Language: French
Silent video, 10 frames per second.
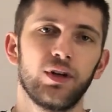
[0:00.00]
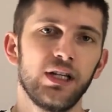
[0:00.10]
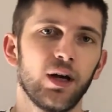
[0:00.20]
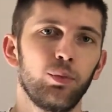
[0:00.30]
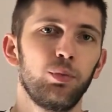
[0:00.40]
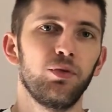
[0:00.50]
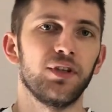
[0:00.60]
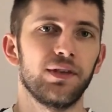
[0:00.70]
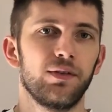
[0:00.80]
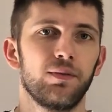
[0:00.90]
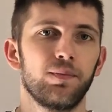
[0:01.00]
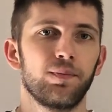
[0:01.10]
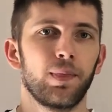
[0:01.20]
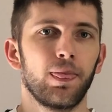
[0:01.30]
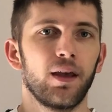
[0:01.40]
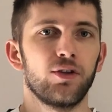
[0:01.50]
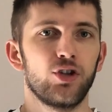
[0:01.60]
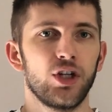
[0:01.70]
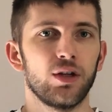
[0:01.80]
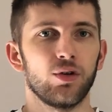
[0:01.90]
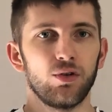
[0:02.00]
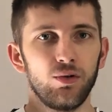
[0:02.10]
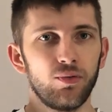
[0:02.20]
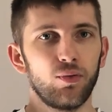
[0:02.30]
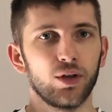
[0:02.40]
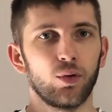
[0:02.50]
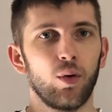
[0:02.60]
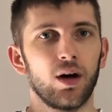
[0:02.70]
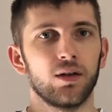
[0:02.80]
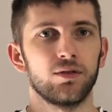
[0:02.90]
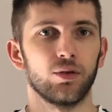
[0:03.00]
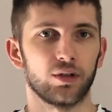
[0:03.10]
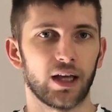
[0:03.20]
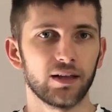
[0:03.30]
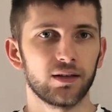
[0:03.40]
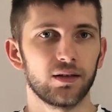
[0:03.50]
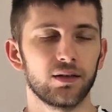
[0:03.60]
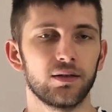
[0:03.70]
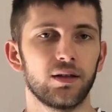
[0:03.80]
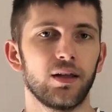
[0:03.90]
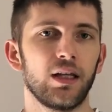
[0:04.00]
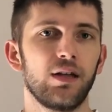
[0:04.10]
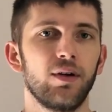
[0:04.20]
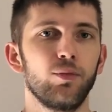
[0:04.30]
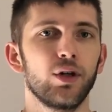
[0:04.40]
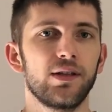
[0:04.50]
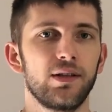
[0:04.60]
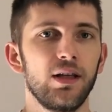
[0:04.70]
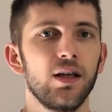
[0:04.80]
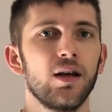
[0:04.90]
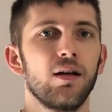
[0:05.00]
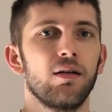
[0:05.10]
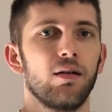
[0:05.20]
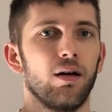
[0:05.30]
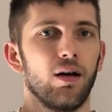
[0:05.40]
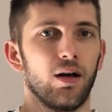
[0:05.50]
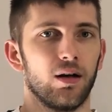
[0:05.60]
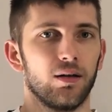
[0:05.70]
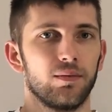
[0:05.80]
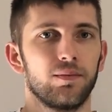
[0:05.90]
je vais aller un peu plus vite. J'ai 1 fois 3 dans 4 et il va me rester 1.